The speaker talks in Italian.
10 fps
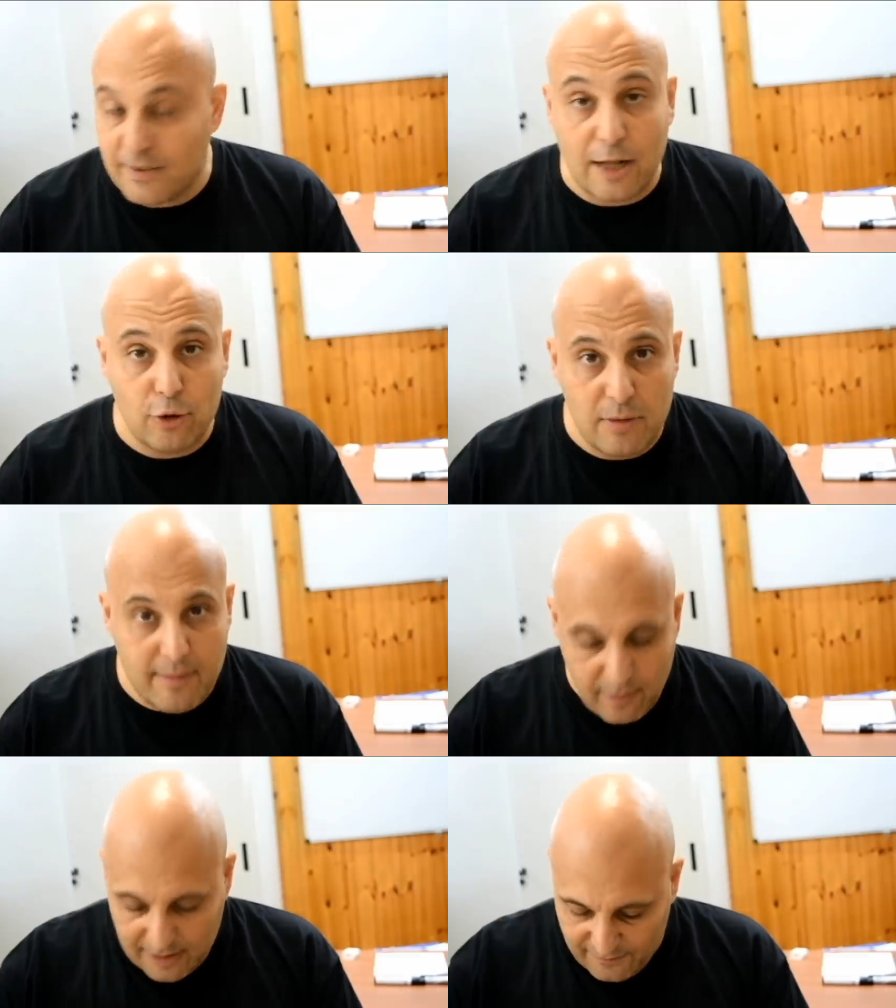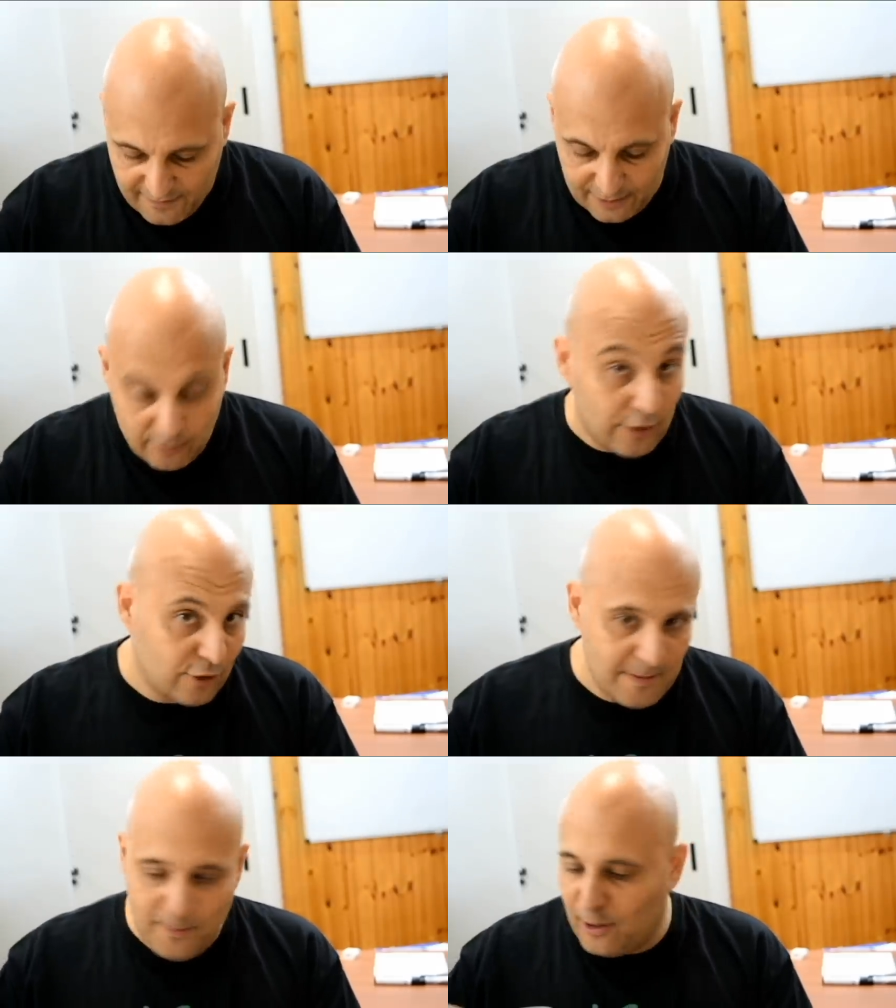tanto mi bevo il caffè, Edoardo,
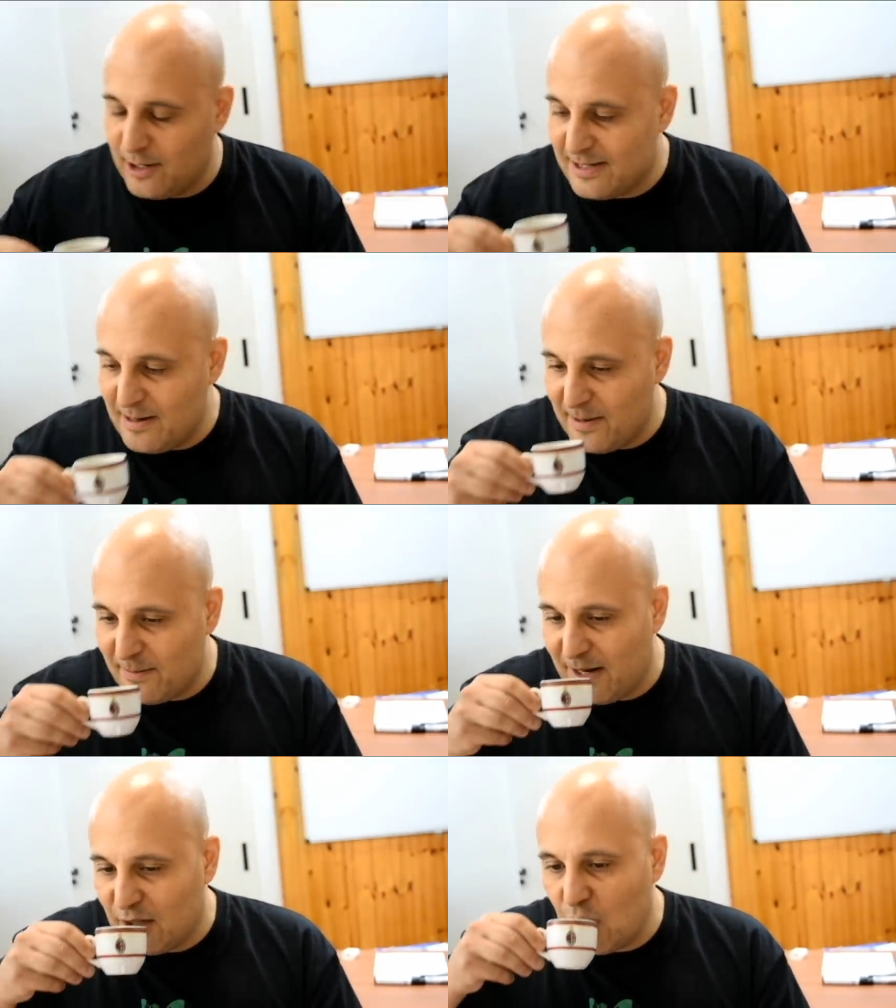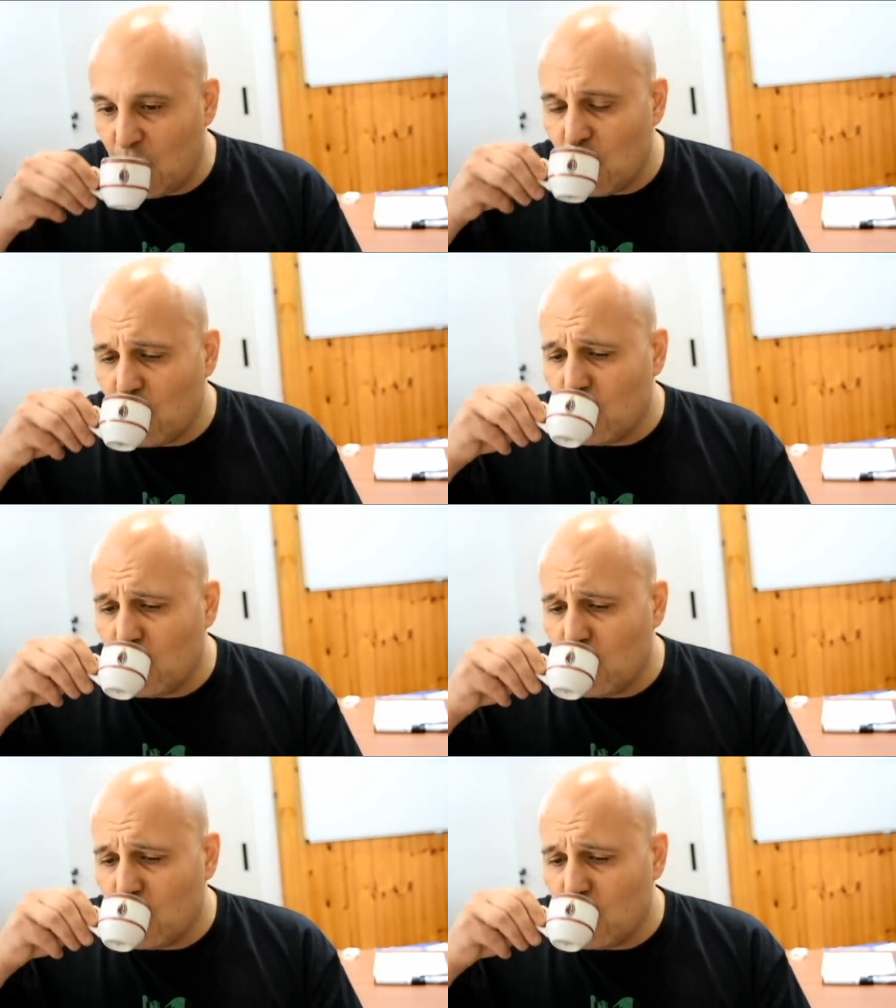se mi, puoi, se mi permetti